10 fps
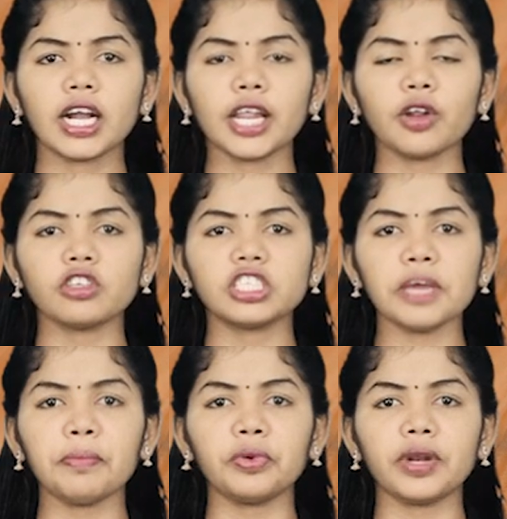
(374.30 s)

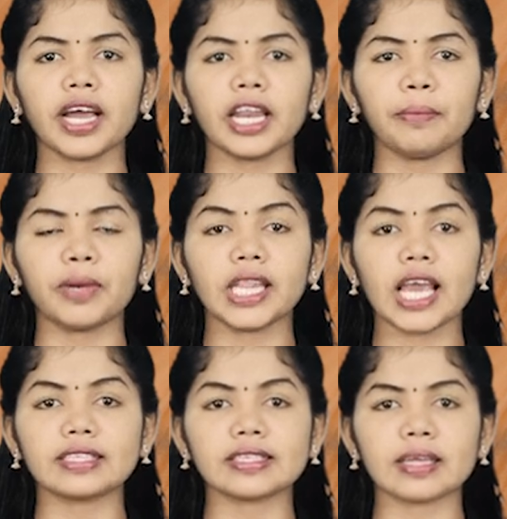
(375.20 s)
கிளிநொச்சி பூநகரி
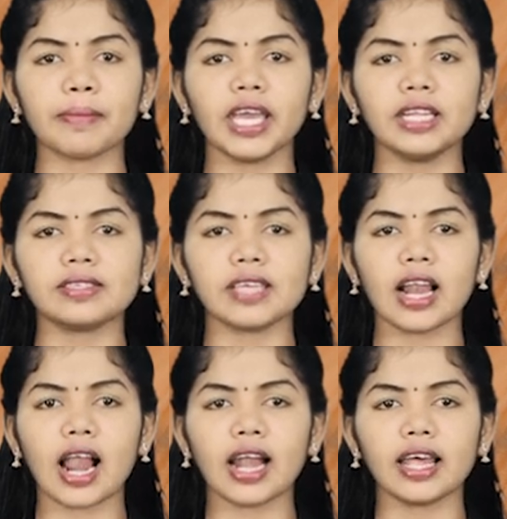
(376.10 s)
பிரதேச சபையின்
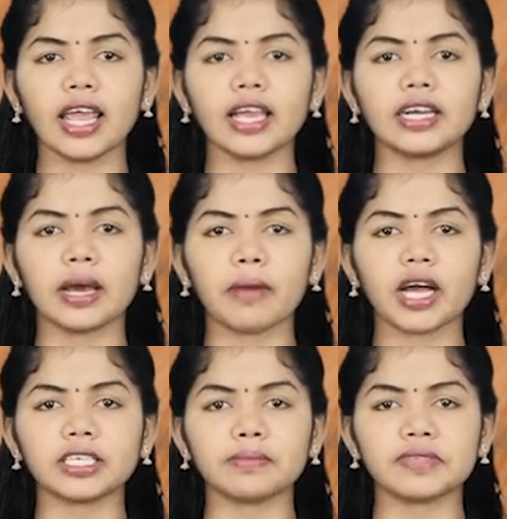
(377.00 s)
செயலாளரை
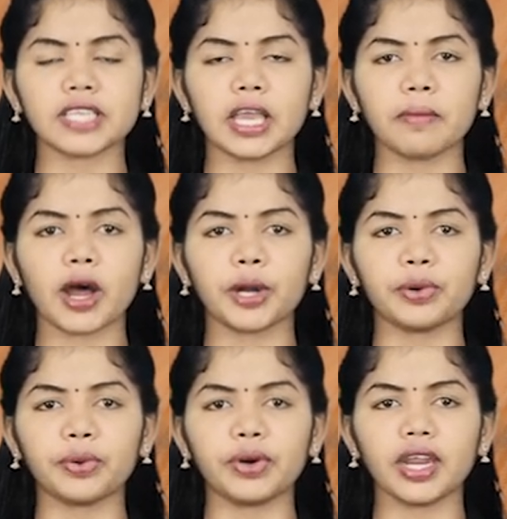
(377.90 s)
இடமாற்றம்
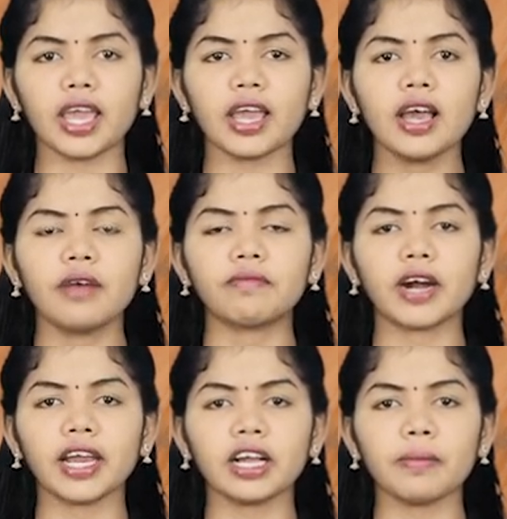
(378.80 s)
செய்யுமாறு கோரி
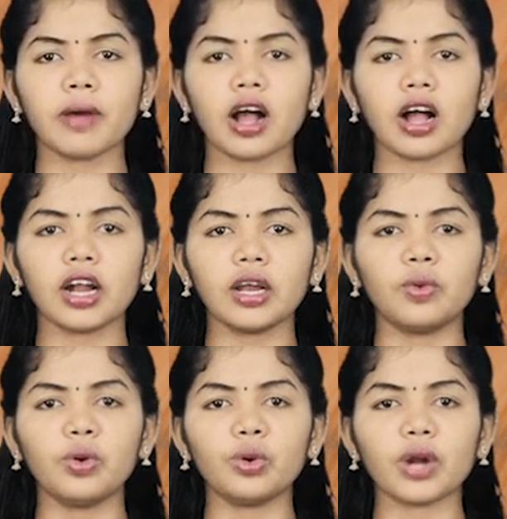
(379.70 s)
வடக்கு
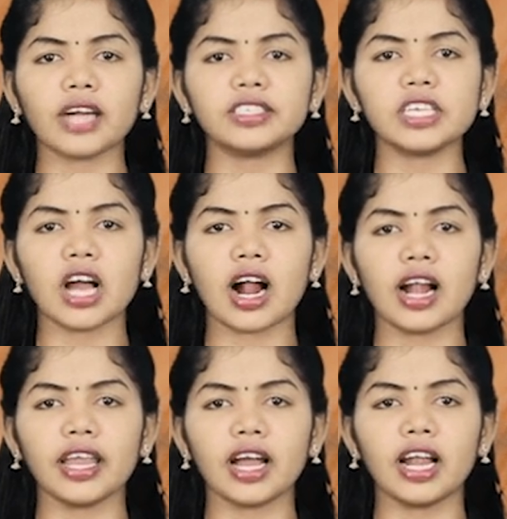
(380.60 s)
மாகாண உள்ளூராட்சி
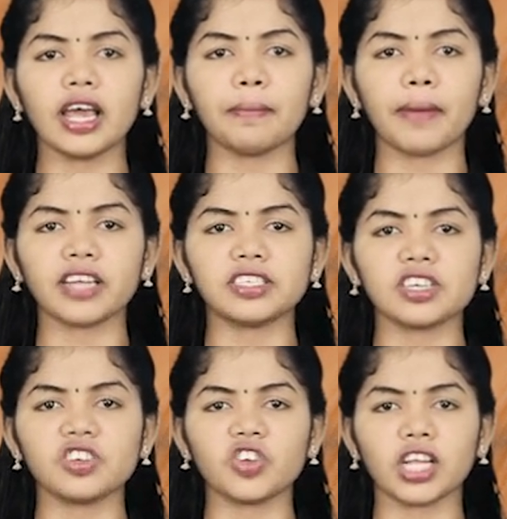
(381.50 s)
ஆணையாளர்
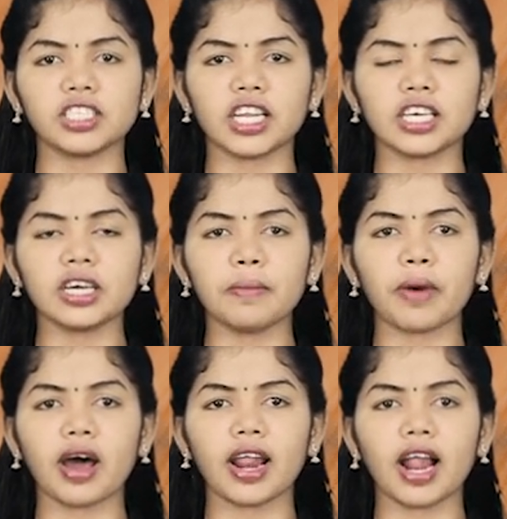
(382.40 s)
பேட்ரிக் நிரஞ்சனுக்கு
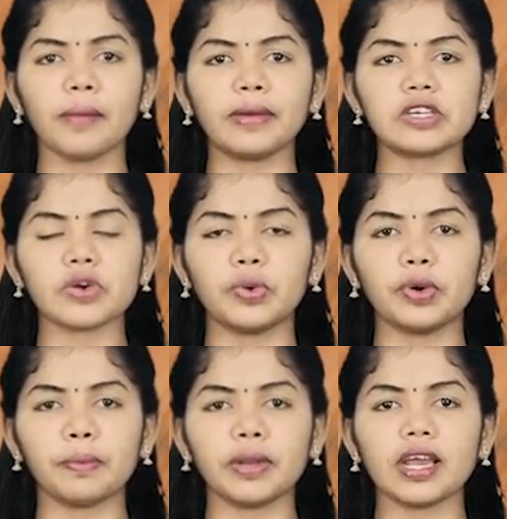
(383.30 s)
பாராளுமன்ற
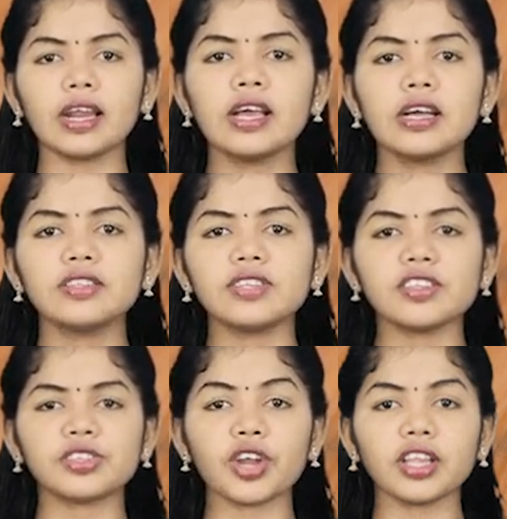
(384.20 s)
உறுப்பினர்
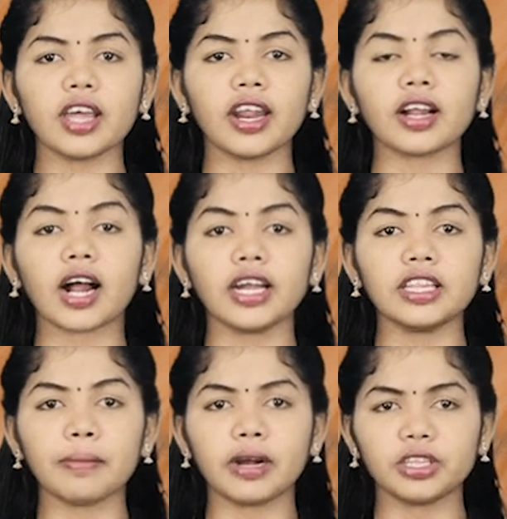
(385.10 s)
சி ஸ்ரீதரன்
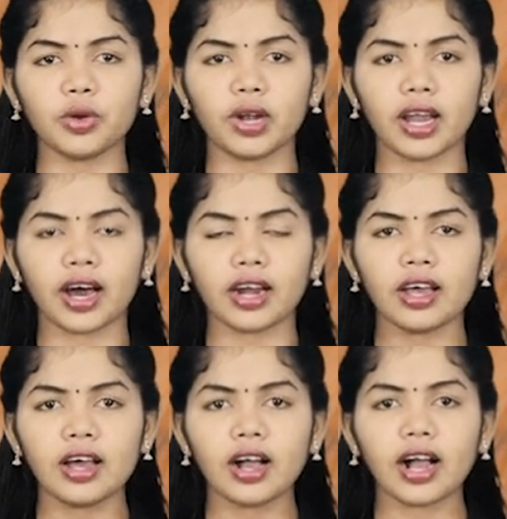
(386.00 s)
கடிதம் எழுதியுள்ளார்
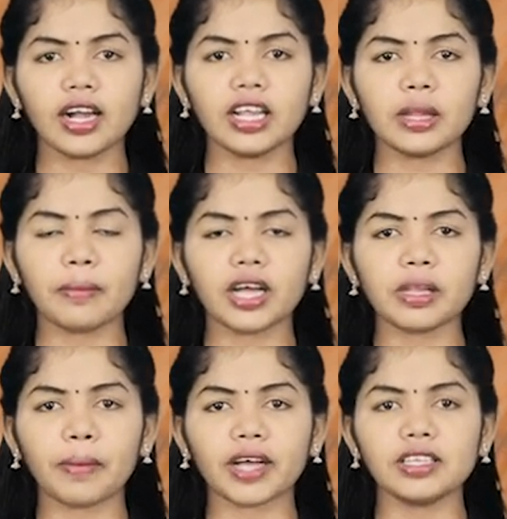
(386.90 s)
கடந்த
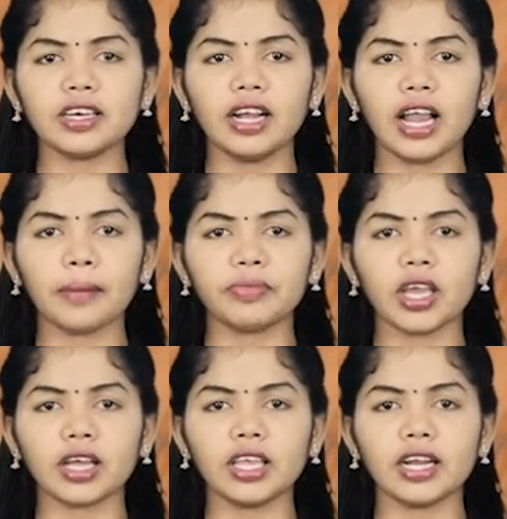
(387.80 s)
மாதம் பதினேழாம்
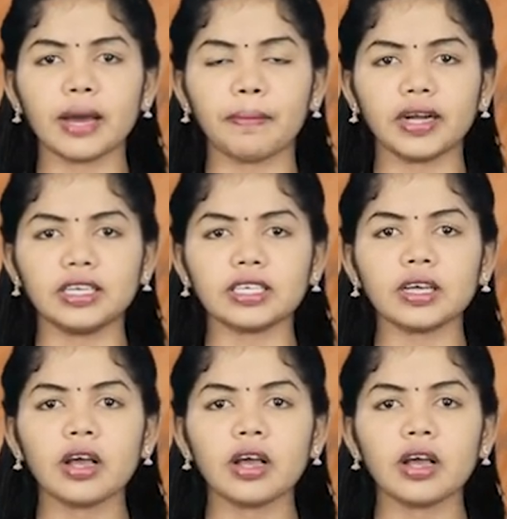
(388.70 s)
தேதி இடப்பட்டு